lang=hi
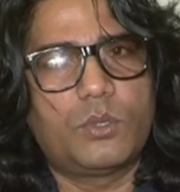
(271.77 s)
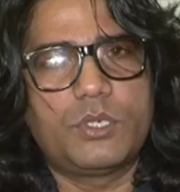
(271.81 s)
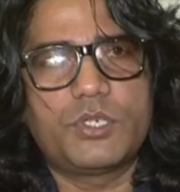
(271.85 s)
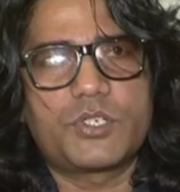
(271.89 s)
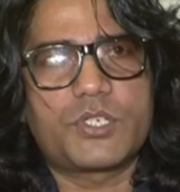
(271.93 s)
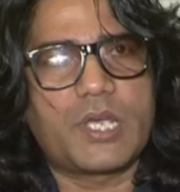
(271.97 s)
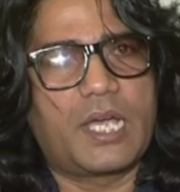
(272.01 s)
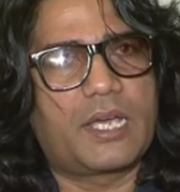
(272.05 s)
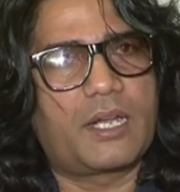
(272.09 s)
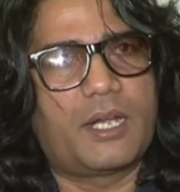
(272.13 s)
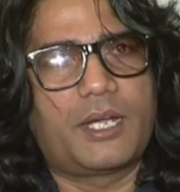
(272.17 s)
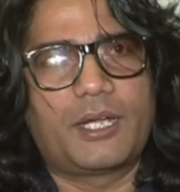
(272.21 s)

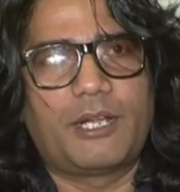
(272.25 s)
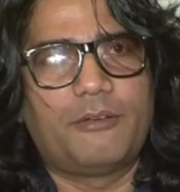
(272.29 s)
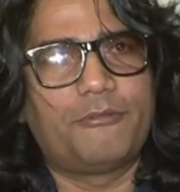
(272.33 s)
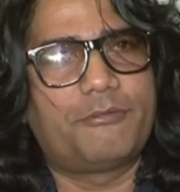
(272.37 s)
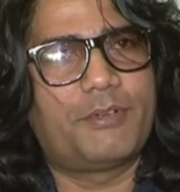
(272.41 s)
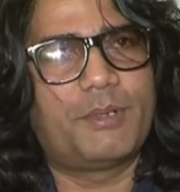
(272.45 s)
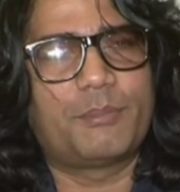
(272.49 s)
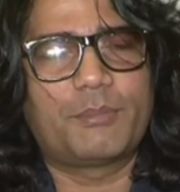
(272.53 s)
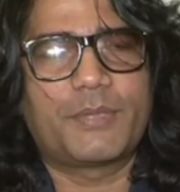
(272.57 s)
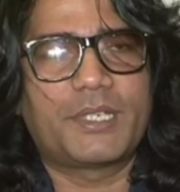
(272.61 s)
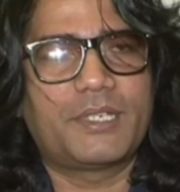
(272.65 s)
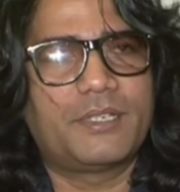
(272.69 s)
कोई शायरा
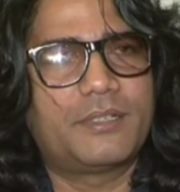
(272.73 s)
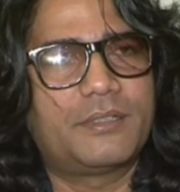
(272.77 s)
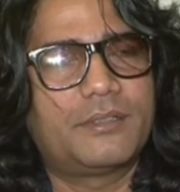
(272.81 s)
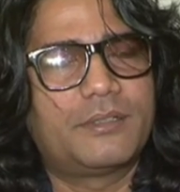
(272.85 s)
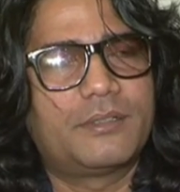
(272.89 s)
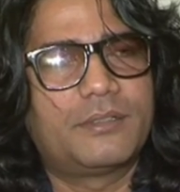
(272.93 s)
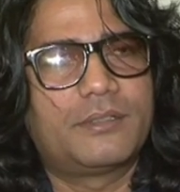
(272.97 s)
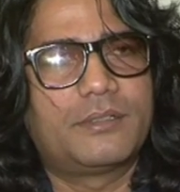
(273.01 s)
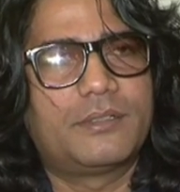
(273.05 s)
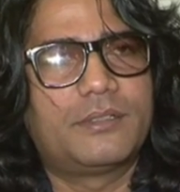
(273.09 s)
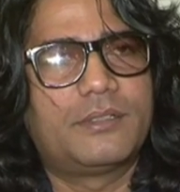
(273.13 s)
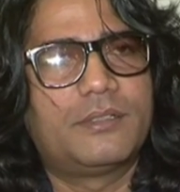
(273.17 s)
का फिल्म नहीं
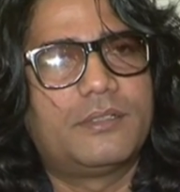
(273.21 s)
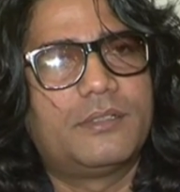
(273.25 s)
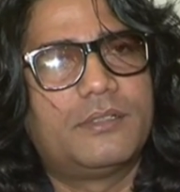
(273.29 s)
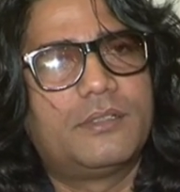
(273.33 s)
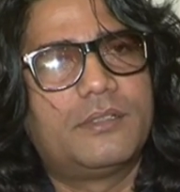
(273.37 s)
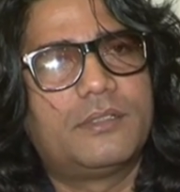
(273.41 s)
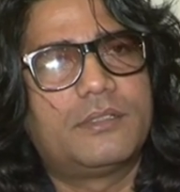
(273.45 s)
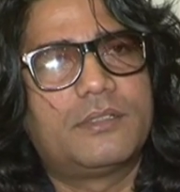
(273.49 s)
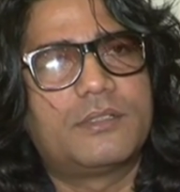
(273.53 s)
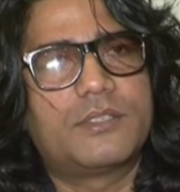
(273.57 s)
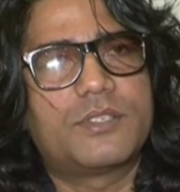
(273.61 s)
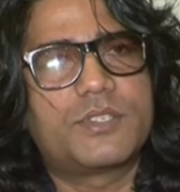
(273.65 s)
है
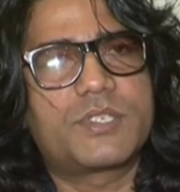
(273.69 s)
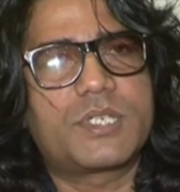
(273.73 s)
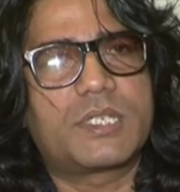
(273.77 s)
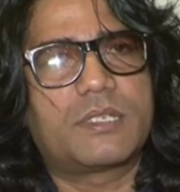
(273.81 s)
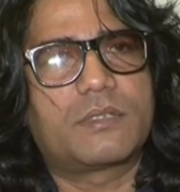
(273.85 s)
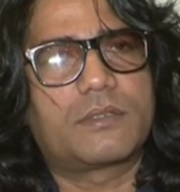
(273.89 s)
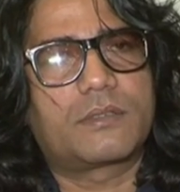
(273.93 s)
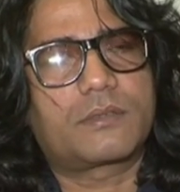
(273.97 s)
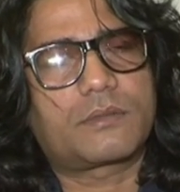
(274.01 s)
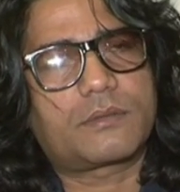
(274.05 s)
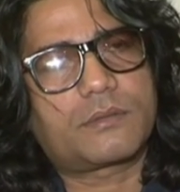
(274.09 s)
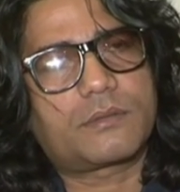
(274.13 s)
जी